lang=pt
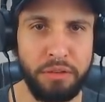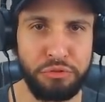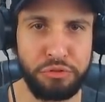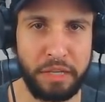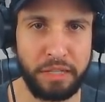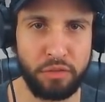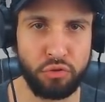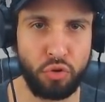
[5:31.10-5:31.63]

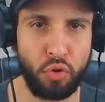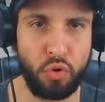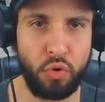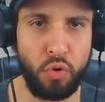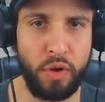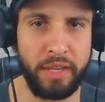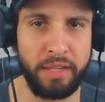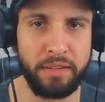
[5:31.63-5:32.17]
sei que eu sou
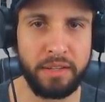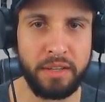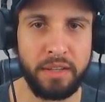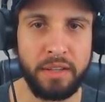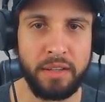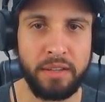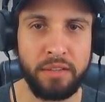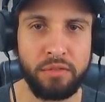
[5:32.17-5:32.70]
ruim
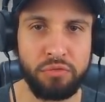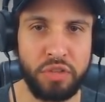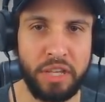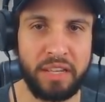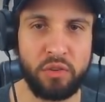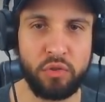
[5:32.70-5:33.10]
sei que eu